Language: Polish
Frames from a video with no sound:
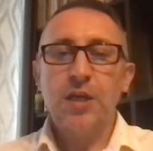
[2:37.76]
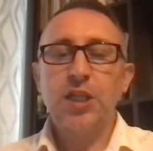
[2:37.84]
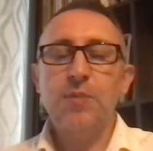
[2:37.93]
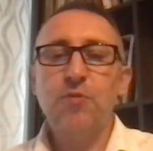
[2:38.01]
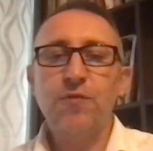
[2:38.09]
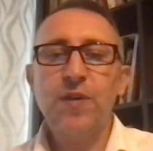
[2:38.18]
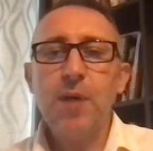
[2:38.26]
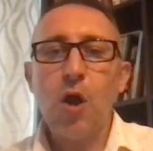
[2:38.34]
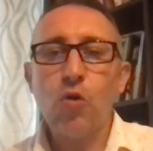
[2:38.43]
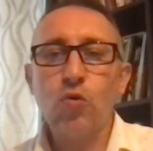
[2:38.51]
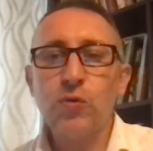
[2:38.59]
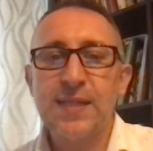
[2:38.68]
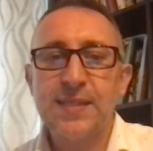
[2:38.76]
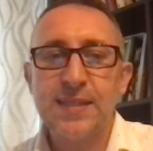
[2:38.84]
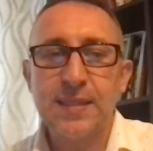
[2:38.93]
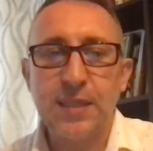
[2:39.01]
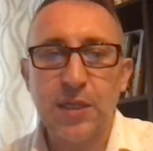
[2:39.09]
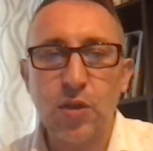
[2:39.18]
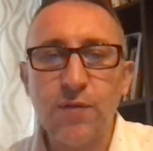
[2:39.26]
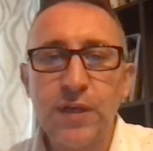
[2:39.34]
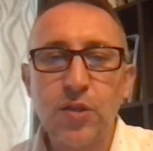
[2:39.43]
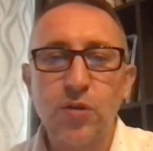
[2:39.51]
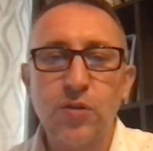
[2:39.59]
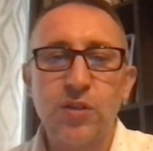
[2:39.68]
Gdy mówimy o kustce
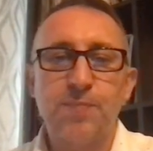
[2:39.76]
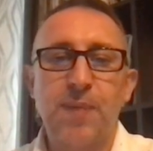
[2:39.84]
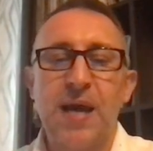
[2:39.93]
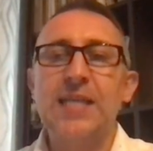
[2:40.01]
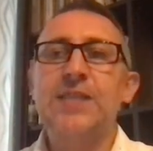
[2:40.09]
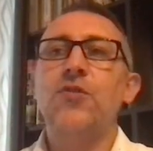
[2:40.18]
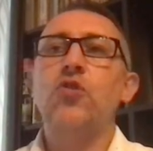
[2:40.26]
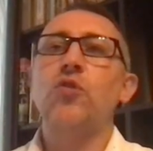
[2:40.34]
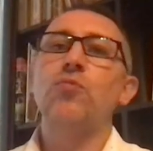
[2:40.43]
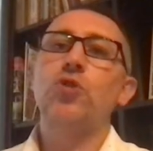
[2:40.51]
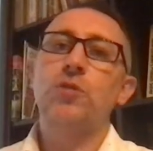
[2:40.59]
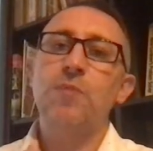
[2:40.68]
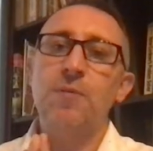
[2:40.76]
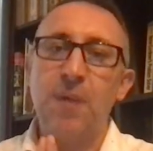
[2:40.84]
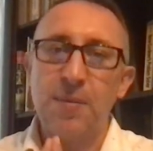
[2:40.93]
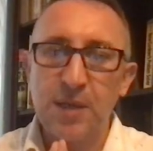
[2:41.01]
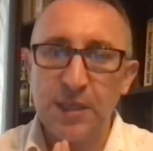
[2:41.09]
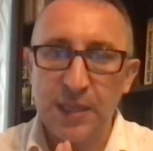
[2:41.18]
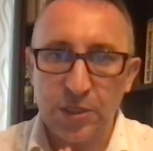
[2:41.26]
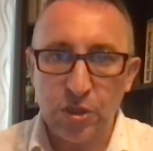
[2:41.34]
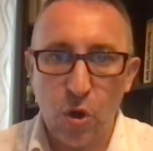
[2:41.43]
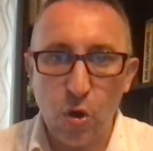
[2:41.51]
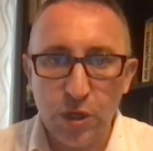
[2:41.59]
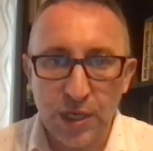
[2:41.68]
cytrynowej, drodzy Państwo, to musimy
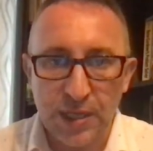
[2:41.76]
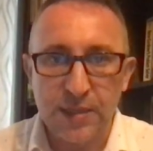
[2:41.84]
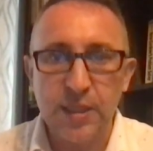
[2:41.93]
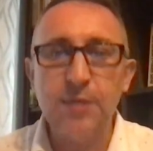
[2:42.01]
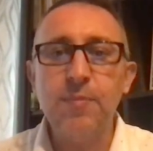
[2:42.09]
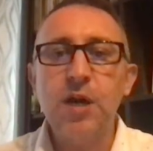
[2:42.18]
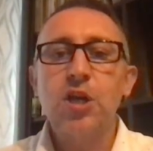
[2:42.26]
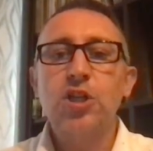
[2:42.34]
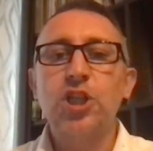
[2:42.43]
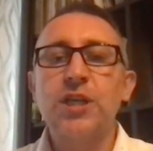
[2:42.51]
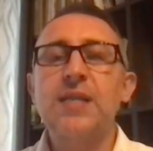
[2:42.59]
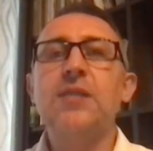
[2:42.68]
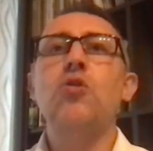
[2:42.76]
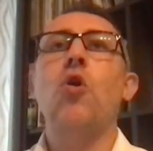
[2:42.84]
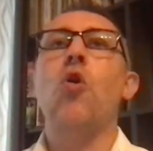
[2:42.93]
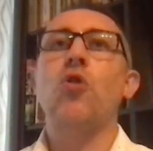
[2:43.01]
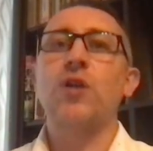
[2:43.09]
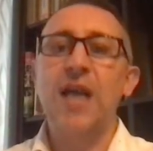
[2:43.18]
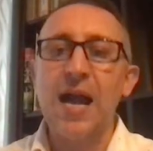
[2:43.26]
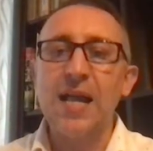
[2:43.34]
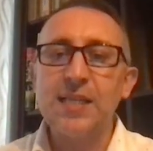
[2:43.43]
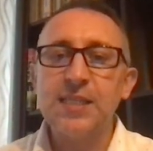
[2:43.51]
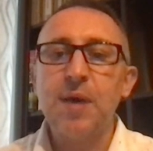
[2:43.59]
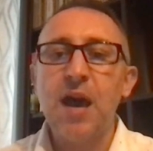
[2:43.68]
pamiętać o jednym, że jest to
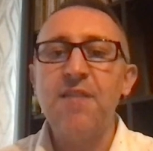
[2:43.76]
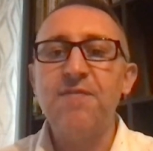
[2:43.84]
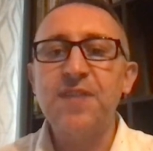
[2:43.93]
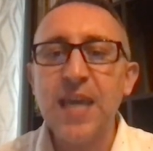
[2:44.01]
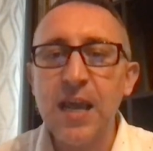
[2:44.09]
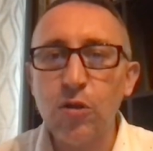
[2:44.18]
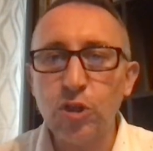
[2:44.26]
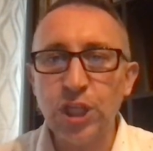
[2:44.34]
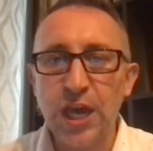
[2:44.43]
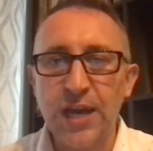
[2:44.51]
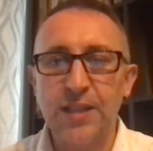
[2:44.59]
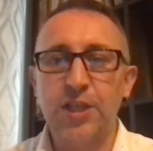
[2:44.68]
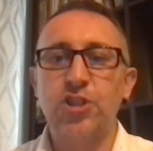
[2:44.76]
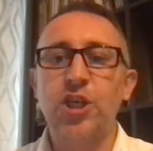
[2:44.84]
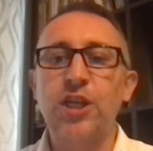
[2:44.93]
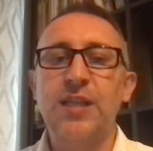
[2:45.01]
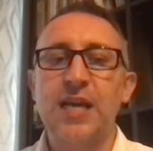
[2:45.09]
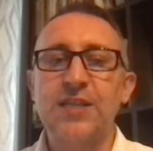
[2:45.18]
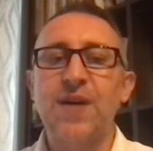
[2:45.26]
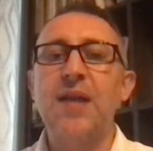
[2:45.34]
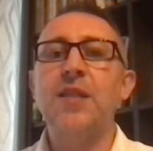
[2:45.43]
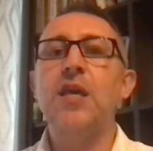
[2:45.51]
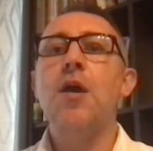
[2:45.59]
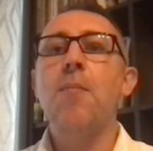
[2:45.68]
organizm wielożerny, czyli tak
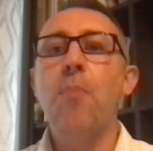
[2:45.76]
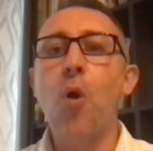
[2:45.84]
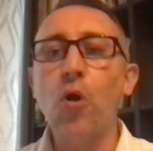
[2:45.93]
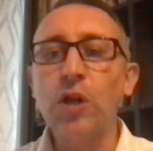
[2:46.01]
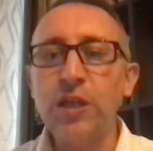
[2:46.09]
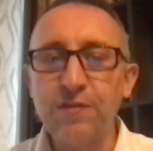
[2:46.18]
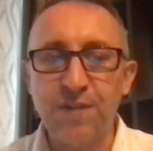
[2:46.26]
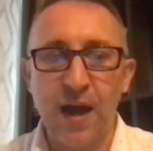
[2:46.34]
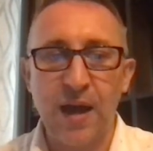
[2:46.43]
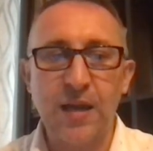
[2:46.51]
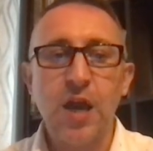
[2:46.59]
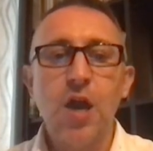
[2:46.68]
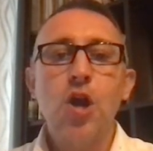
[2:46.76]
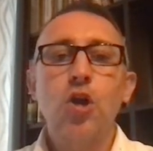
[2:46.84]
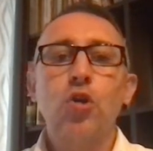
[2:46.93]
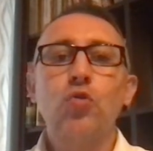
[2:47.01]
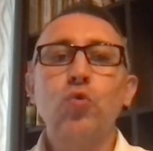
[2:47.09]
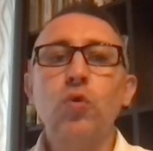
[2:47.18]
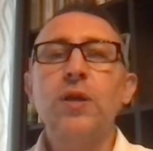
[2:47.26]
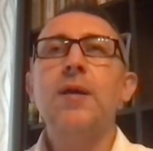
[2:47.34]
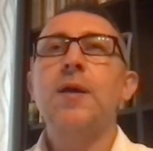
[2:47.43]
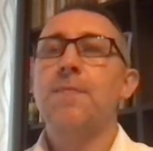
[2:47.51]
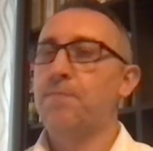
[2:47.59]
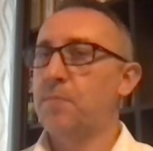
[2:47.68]
zwany polifag,
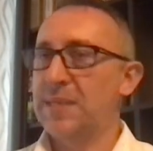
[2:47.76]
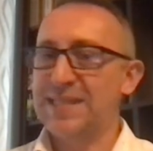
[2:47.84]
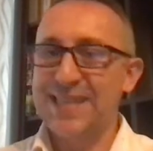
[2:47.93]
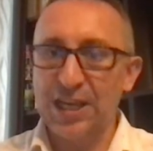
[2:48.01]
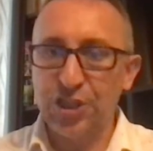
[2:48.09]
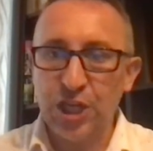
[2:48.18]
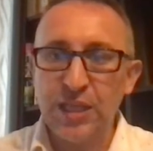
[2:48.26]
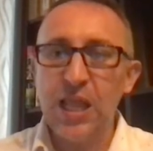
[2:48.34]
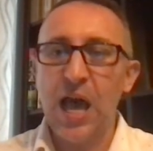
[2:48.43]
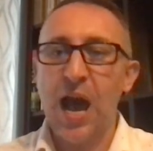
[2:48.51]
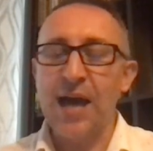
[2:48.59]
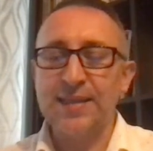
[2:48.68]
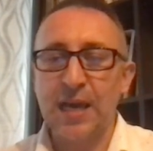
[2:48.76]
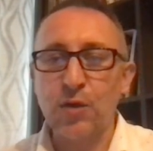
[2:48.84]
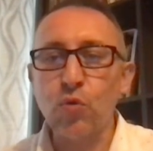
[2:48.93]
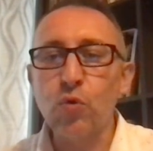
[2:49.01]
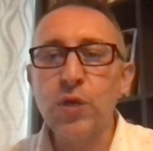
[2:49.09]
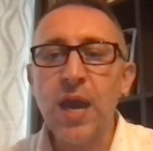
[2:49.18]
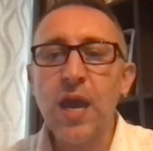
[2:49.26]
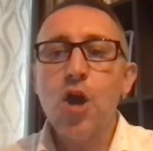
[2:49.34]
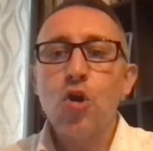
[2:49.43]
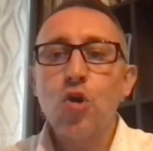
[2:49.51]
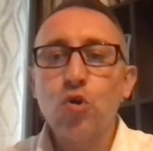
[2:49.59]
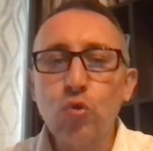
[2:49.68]
który zasiedla, atakuje
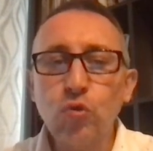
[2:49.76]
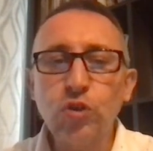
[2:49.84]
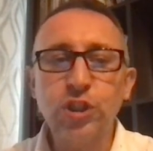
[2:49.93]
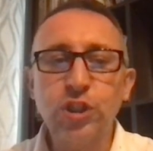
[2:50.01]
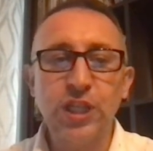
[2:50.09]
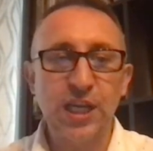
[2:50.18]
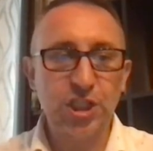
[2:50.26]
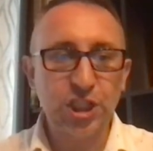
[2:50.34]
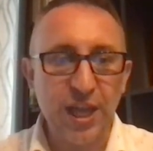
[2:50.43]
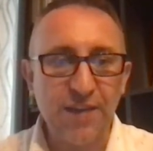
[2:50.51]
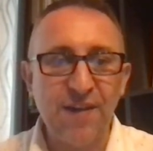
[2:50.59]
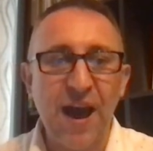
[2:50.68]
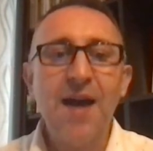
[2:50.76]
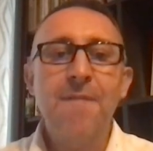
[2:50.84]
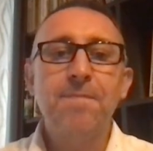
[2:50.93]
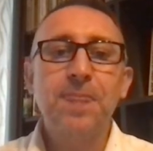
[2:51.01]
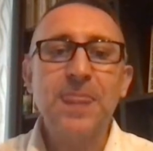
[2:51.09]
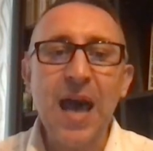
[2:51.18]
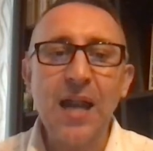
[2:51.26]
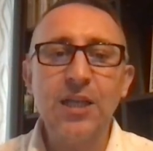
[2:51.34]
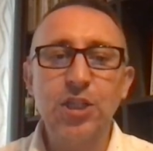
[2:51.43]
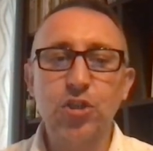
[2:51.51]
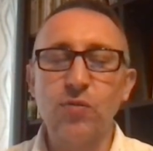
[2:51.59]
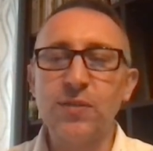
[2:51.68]
różne drzewa
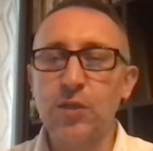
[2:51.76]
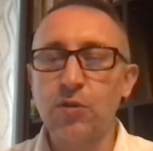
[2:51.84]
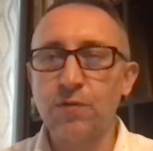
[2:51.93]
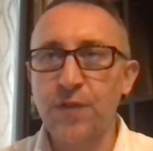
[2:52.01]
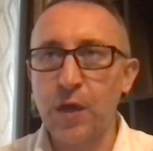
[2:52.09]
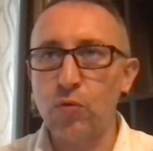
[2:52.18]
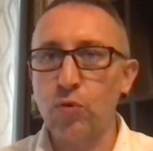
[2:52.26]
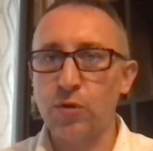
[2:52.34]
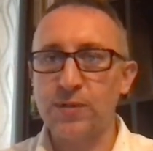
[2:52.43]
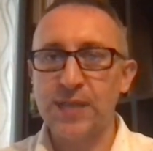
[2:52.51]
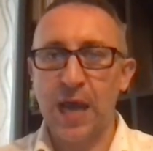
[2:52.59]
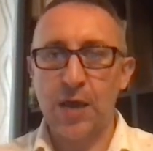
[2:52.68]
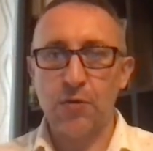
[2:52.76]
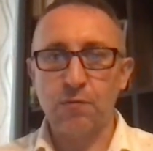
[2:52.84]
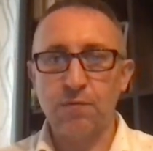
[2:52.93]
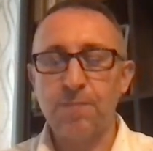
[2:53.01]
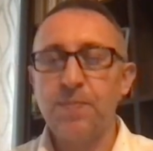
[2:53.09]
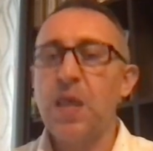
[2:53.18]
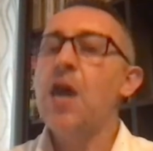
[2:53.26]
należące do wielu rodzajów.